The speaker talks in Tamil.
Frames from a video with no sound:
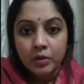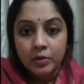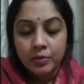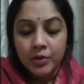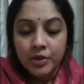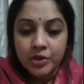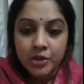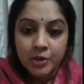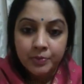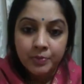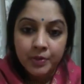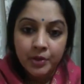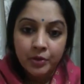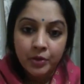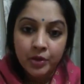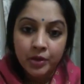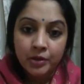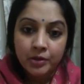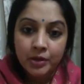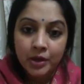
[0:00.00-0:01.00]
பிஜேபியோட
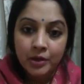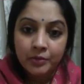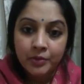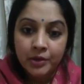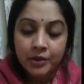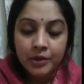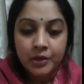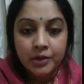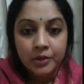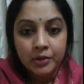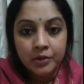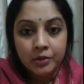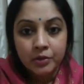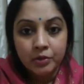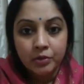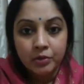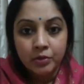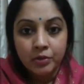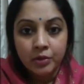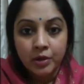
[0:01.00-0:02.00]
தலைவர்
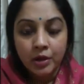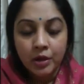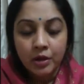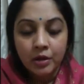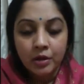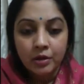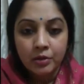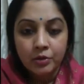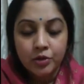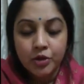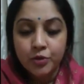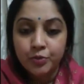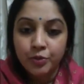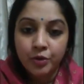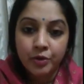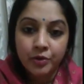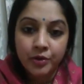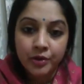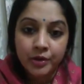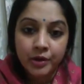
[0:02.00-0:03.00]
குஷ்பு
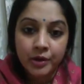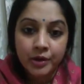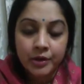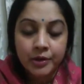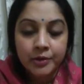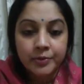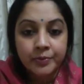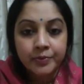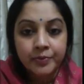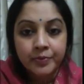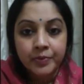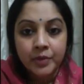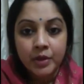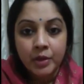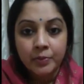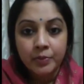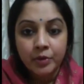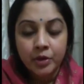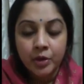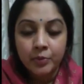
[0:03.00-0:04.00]
அவர்கள்
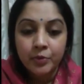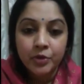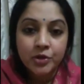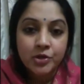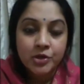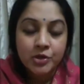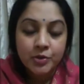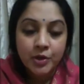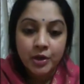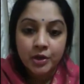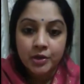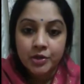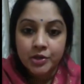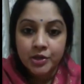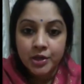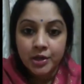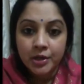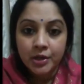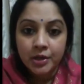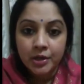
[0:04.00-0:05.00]
அப்புறம் கம்யூனிஸ்ட் கட்சி
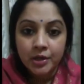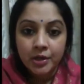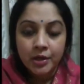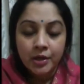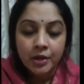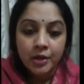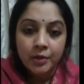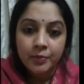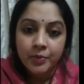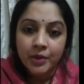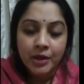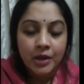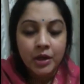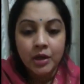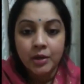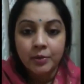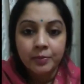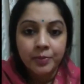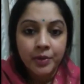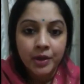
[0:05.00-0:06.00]
அப்புறம் எல்லா
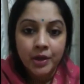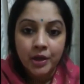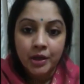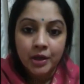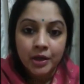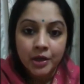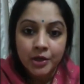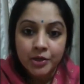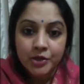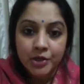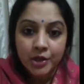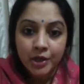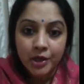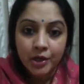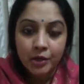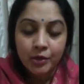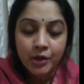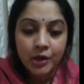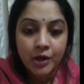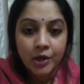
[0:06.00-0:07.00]
இப்போ எல்லா எல்லா
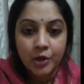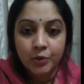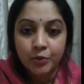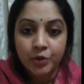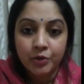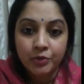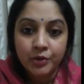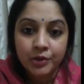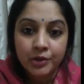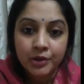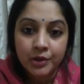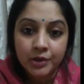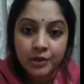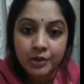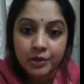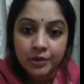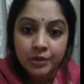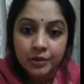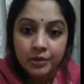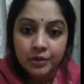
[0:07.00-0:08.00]
கட்சிக்காரங்களும் எல்லாரும் முன் வந்து
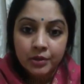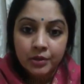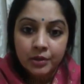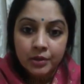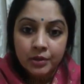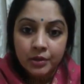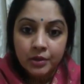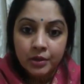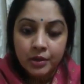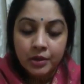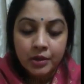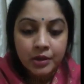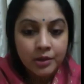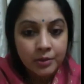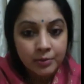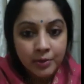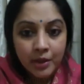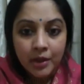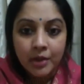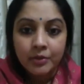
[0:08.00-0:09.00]
இது
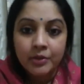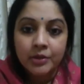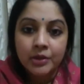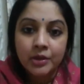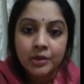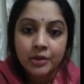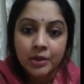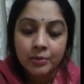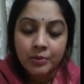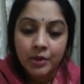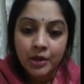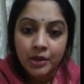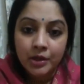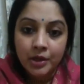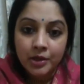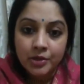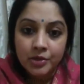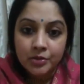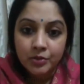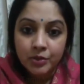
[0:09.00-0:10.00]
மேலே வந்து தமிழக
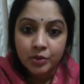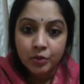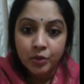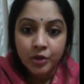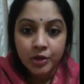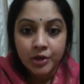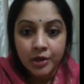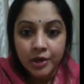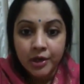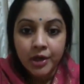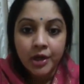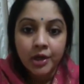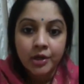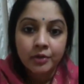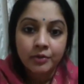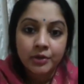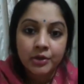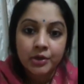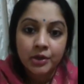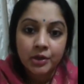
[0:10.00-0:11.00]
அரசு வந்து உடனடியாக
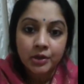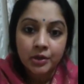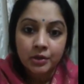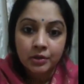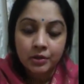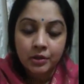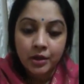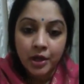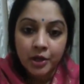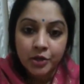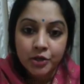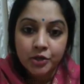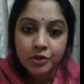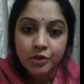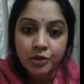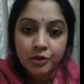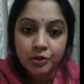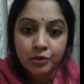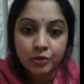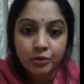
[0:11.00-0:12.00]
வந்து ஆக்ஷன்
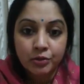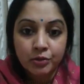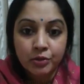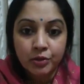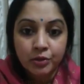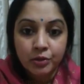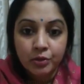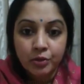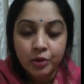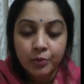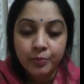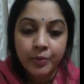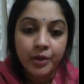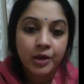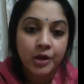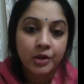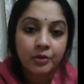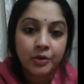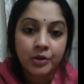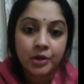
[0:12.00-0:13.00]
எடுக்கணும் ஒரு
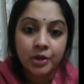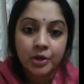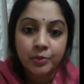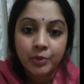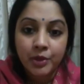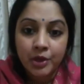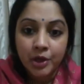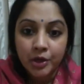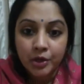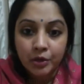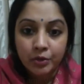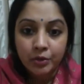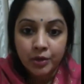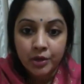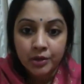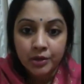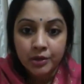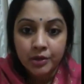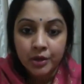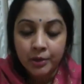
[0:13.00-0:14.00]
பெண்ணுக்கு வந்து இந்த மாதிரி
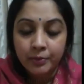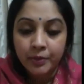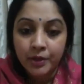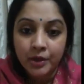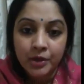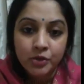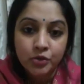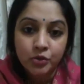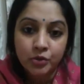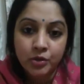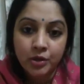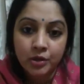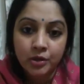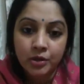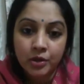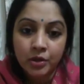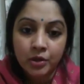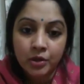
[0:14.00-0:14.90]
நடக்கக்கூடாது அப்படின்னு சொன்னாங்க